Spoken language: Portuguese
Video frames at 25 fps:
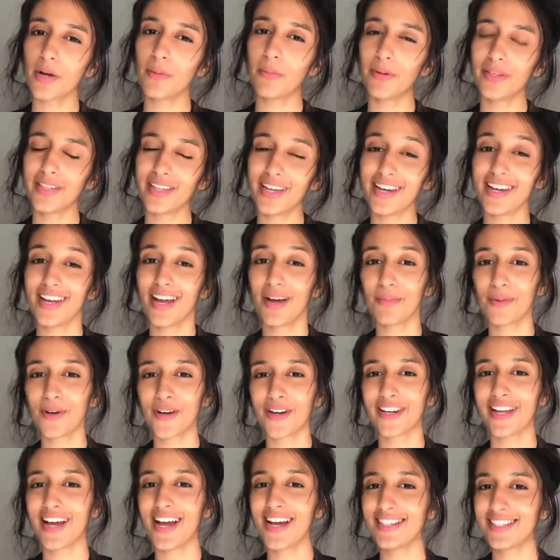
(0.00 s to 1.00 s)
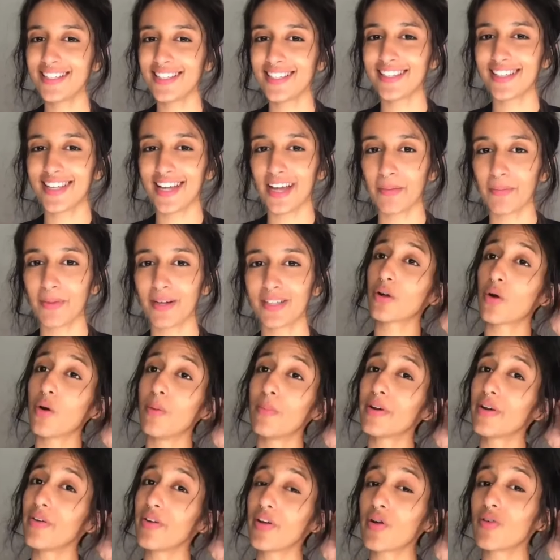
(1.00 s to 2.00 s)
eu poderia abordar esse tema, como
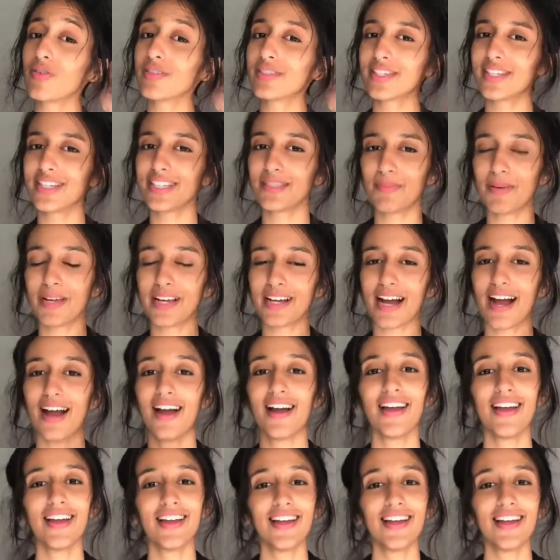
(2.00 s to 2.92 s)
que eu ia conseguir explicar,